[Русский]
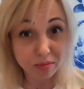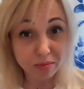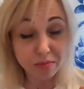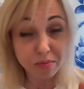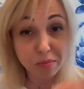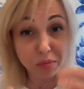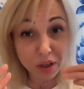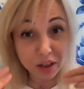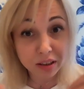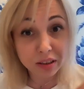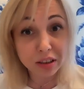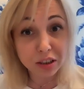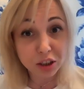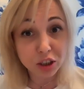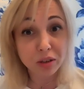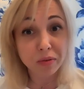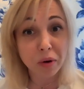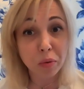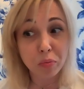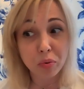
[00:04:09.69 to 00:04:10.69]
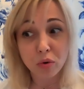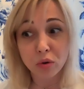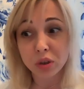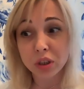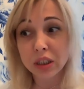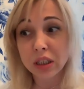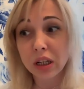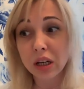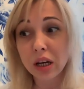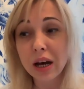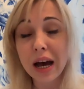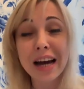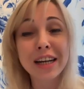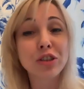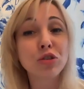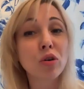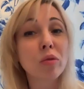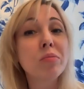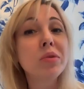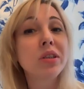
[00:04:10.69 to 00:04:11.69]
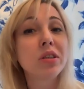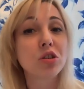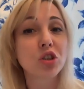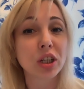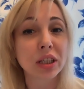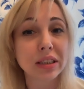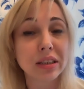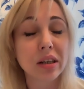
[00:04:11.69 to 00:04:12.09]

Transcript: Мне ниже вопрос, а что мы сейчас